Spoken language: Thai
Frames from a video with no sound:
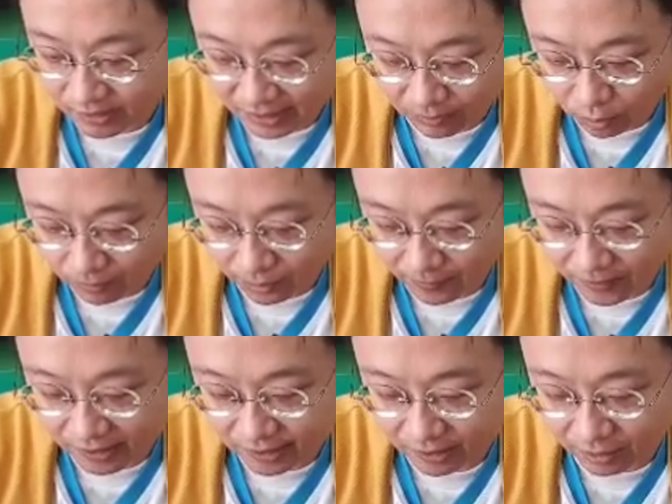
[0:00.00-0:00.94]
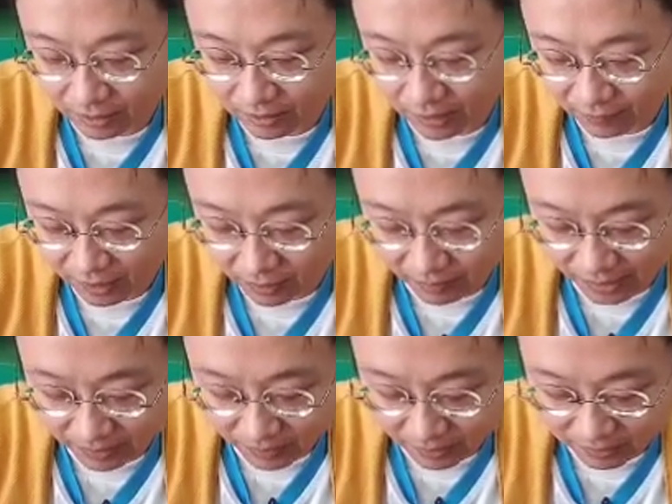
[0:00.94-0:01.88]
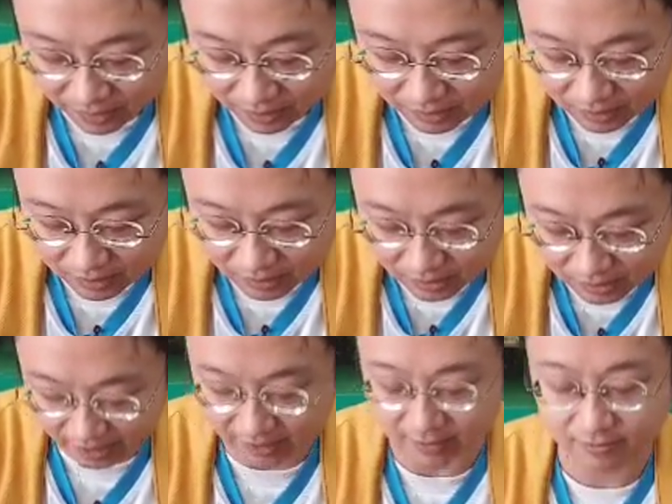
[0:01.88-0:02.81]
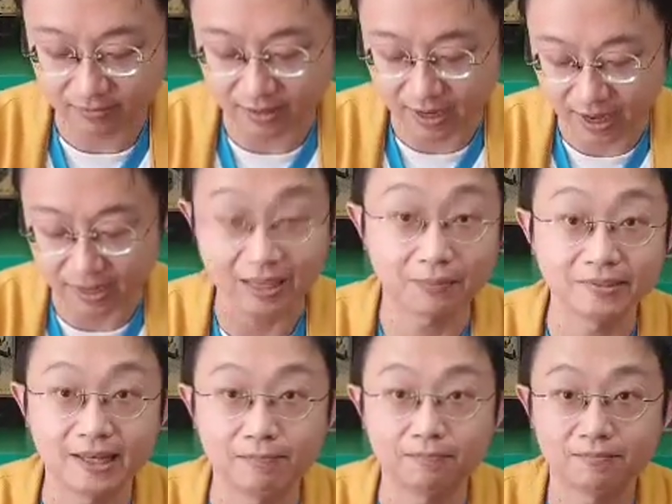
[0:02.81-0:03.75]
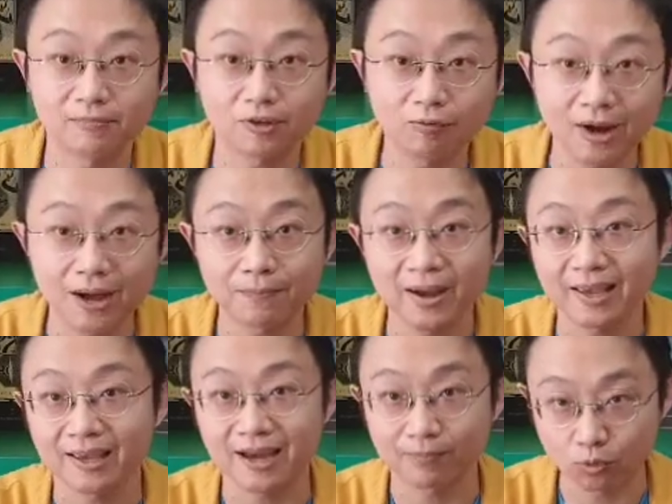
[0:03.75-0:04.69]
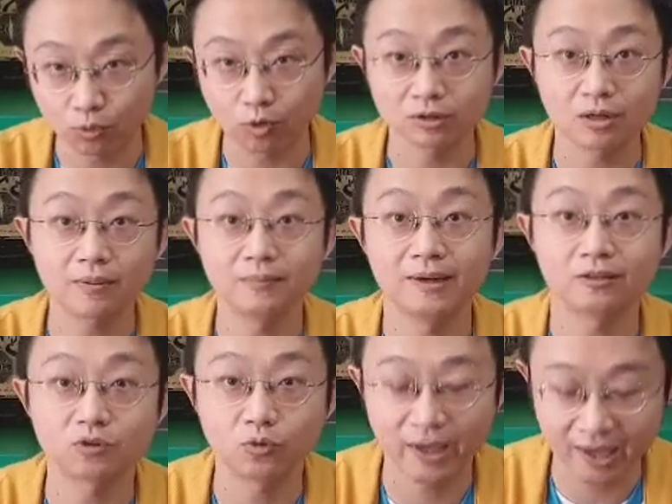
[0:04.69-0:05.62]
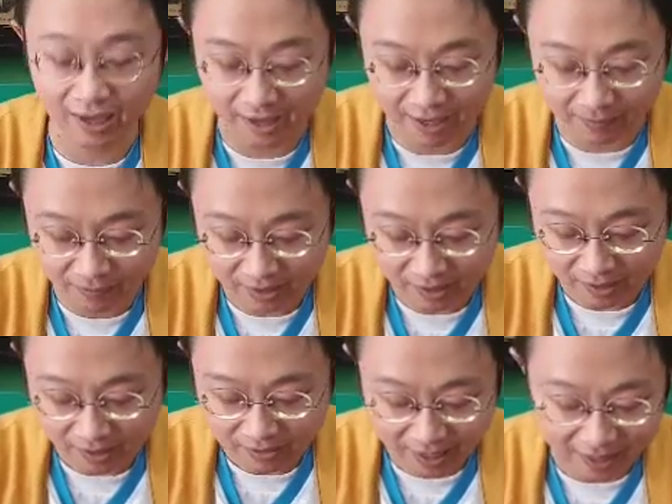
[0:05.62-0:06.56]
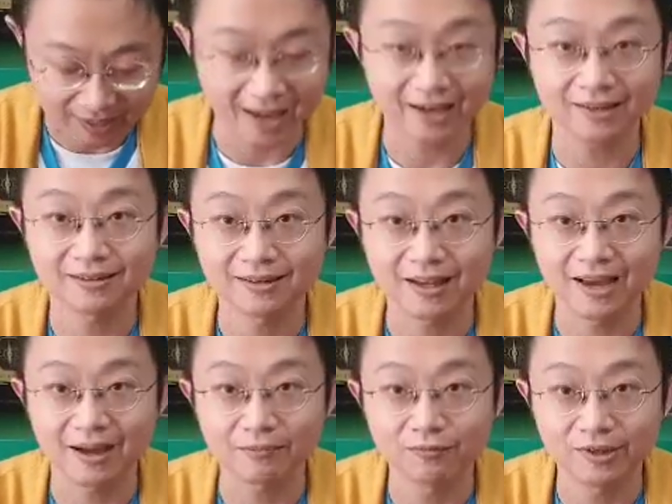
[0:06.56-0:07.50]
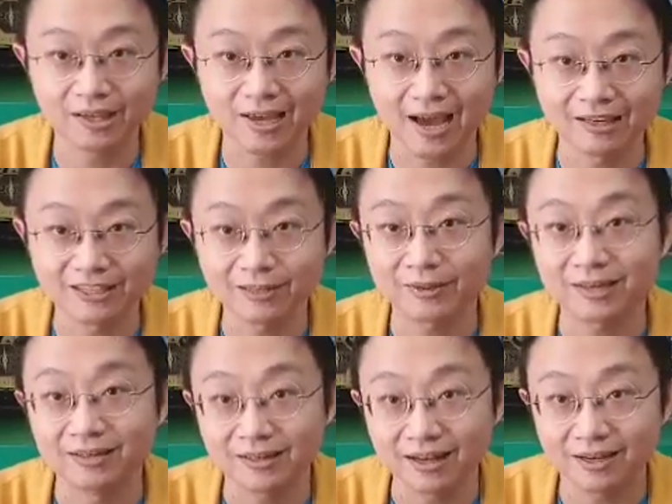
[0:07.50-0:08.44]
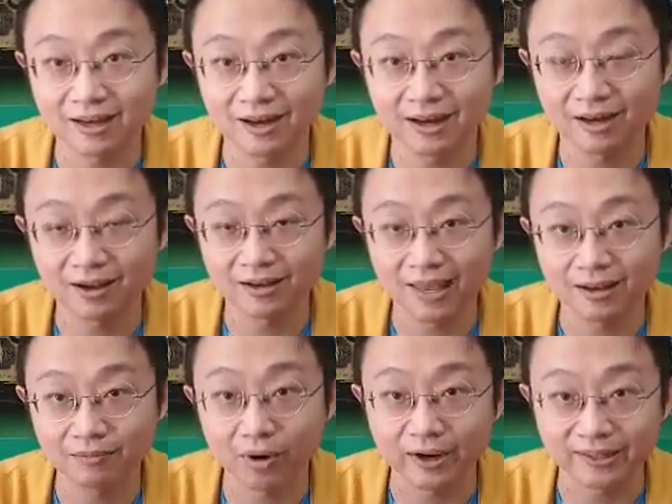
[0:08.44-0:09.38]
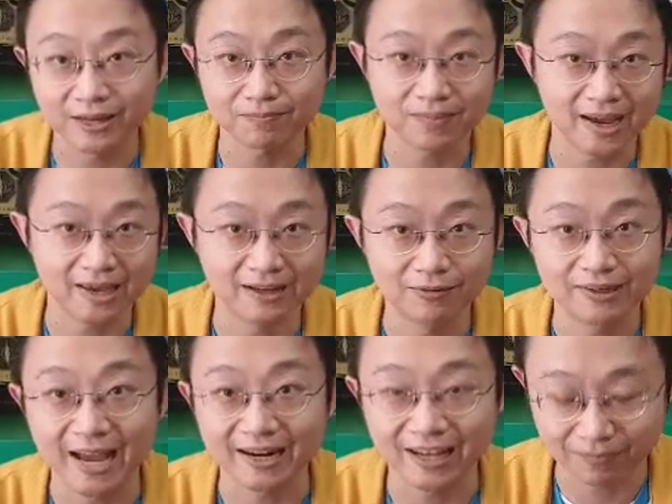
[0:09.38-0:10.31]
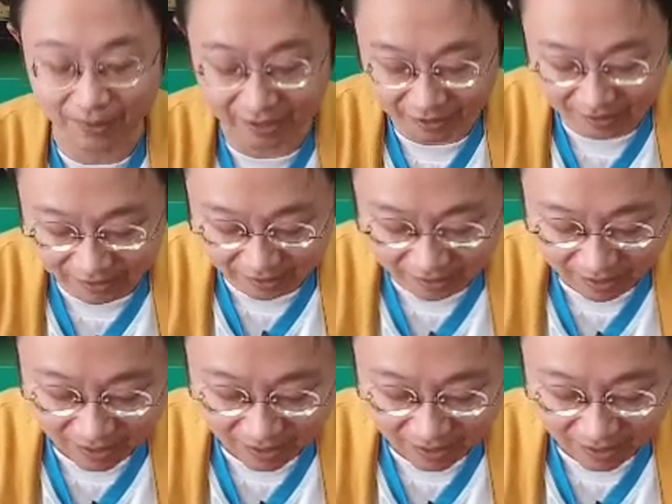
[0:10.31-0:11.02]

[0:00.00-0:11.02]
สีม่วงบอกว่า personal development เป็นเบอร์7อ่าเต็ม 10 ก็ว่าไปครับ ทุกคนก็ประเมินตัวเองครับ จากนั้นนะครับวิธีการที่จะไปถึงเเล่นบอร์ดถัดไปหรือว่าด่านถัดไปก็คือ